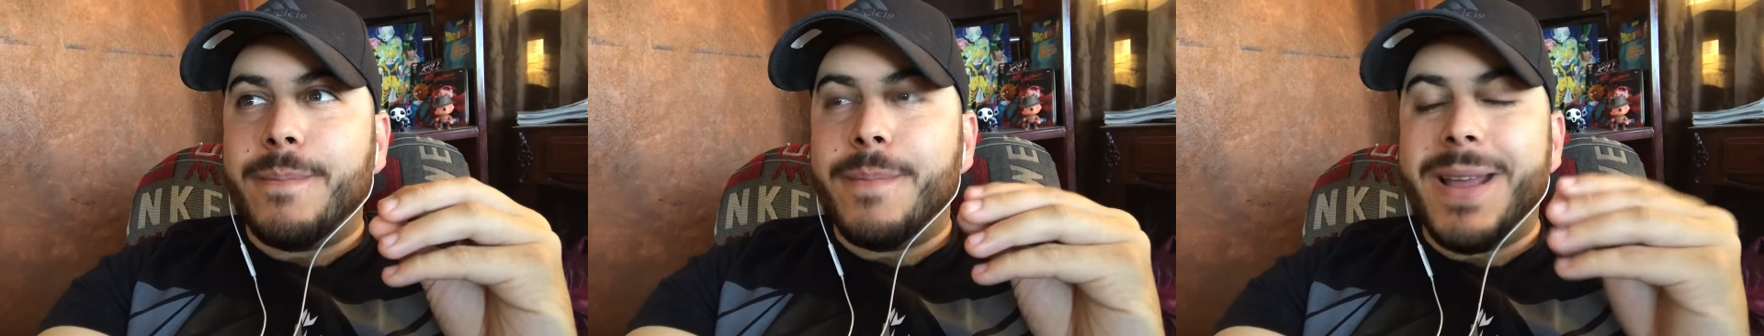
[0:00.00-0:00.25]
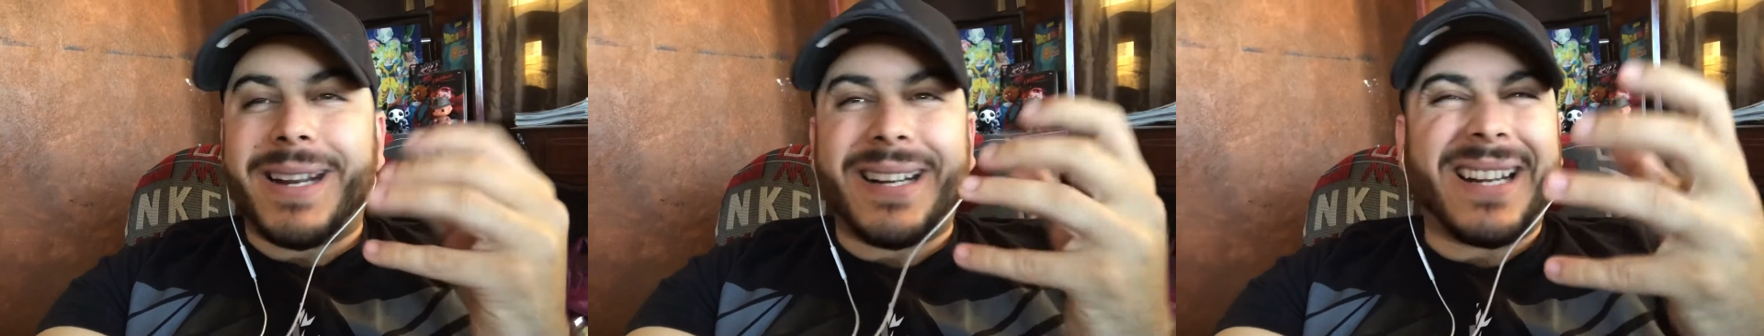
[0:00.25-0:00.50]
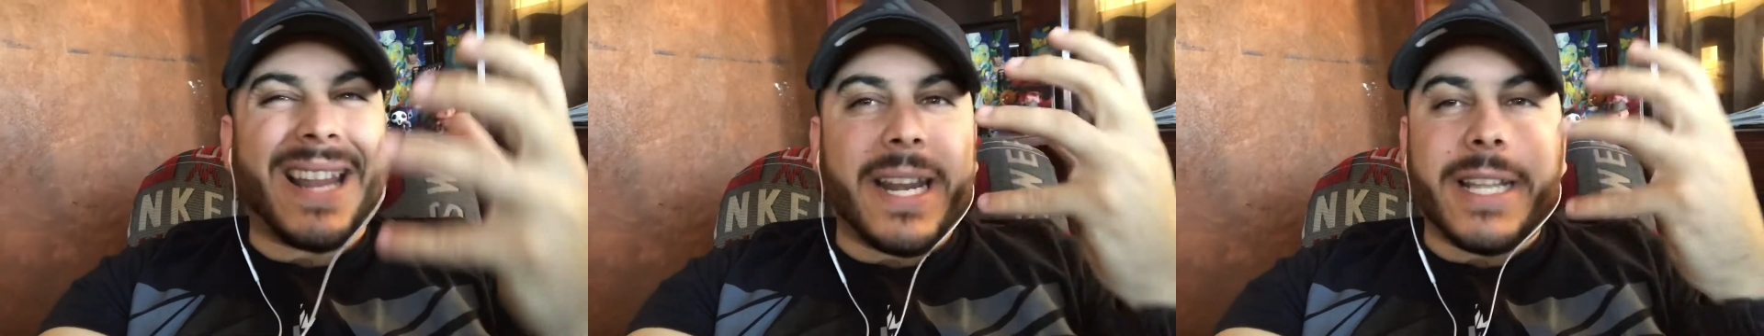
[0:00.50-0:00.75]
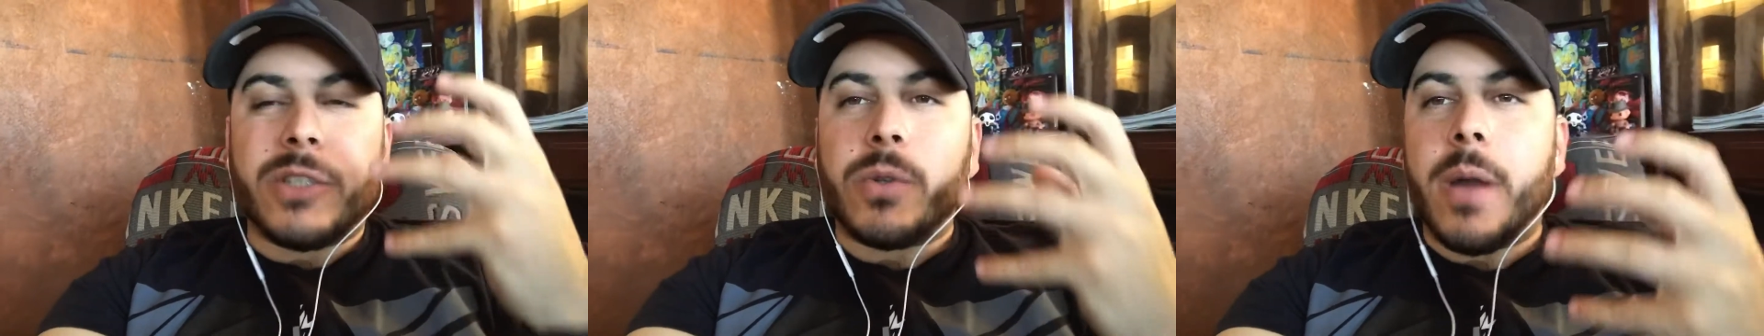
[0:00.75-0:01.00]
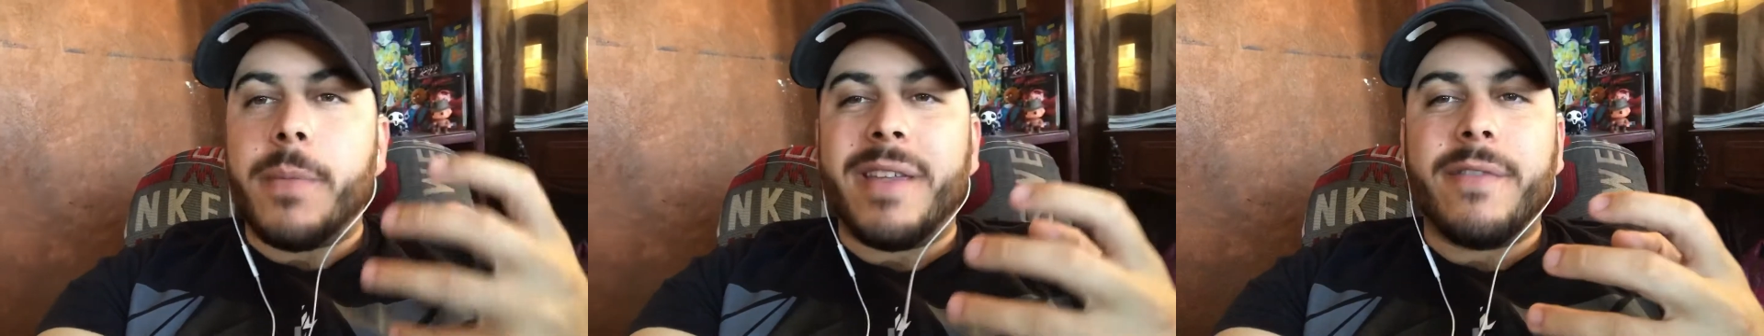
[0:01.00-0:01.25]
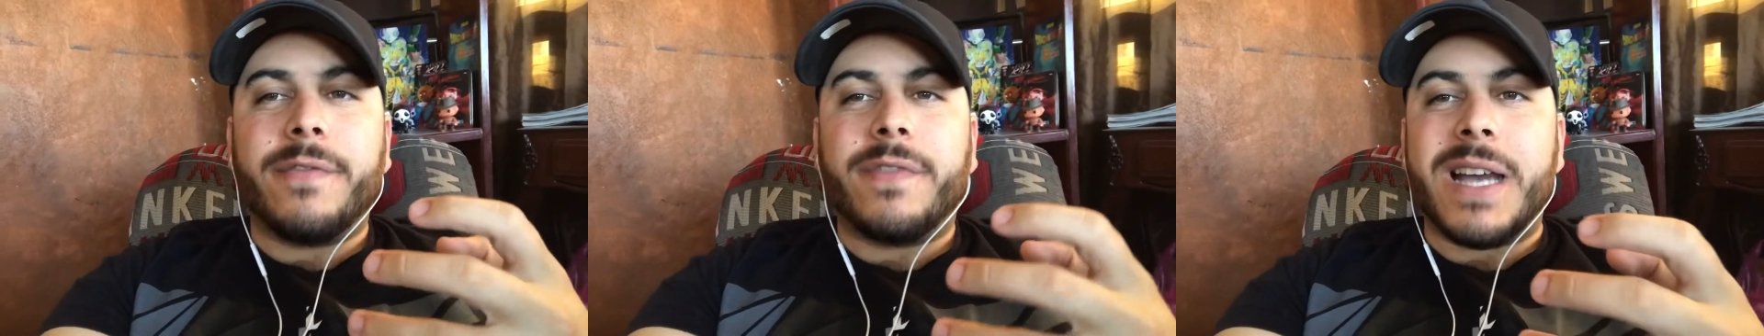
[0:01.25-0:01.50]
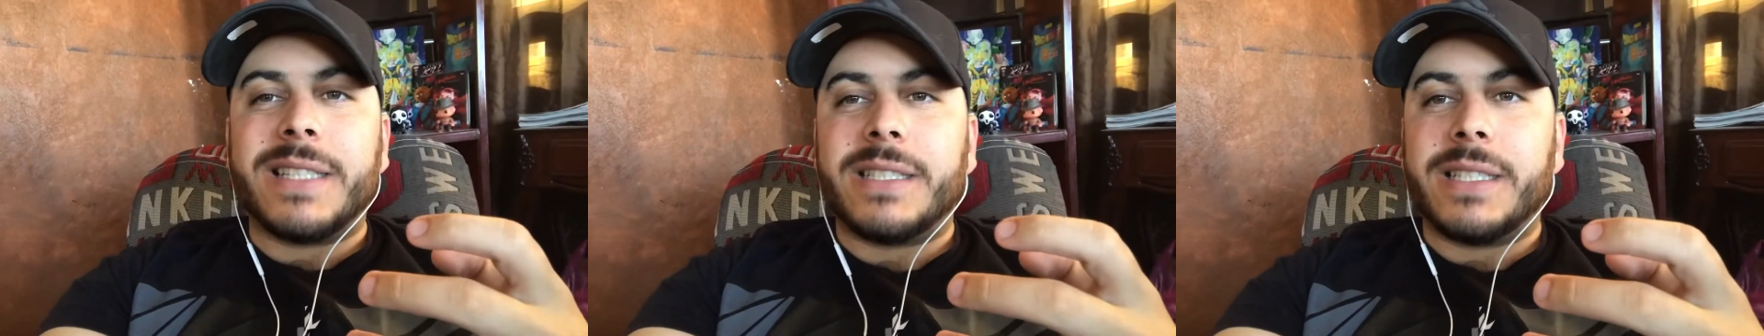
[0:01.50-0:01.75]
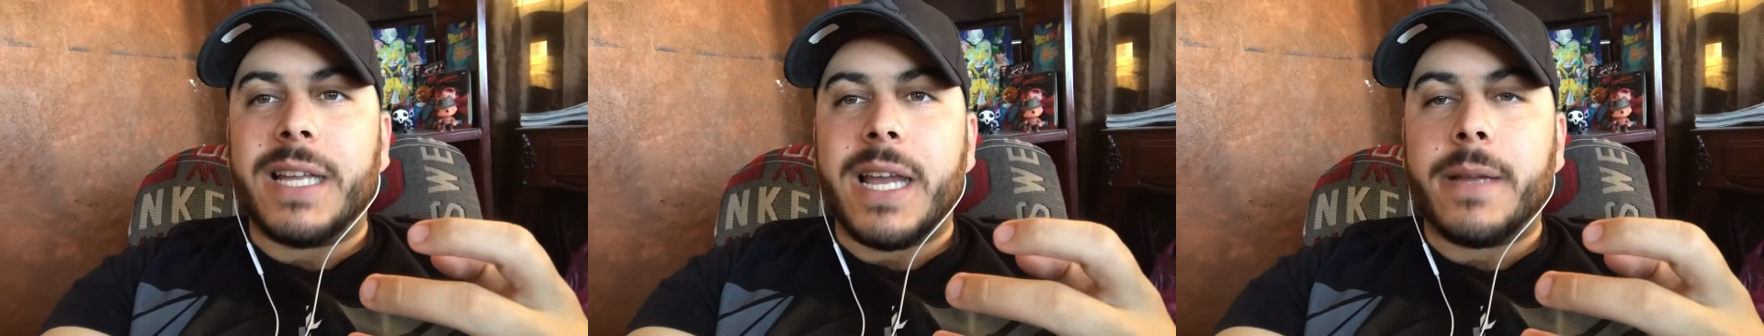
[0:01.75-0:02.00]
me regresó a mi
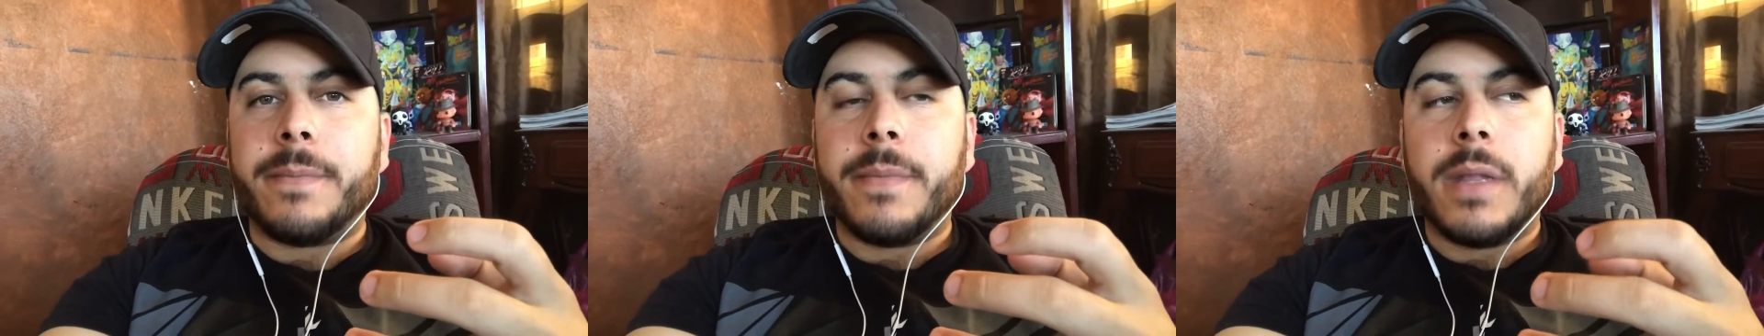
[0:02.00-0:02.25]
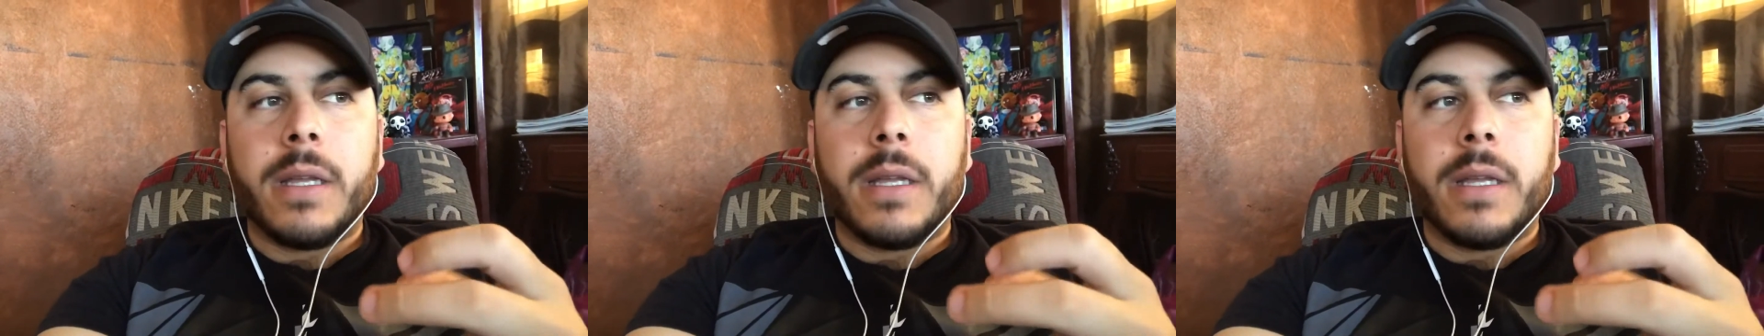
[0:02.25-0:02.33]
infancia.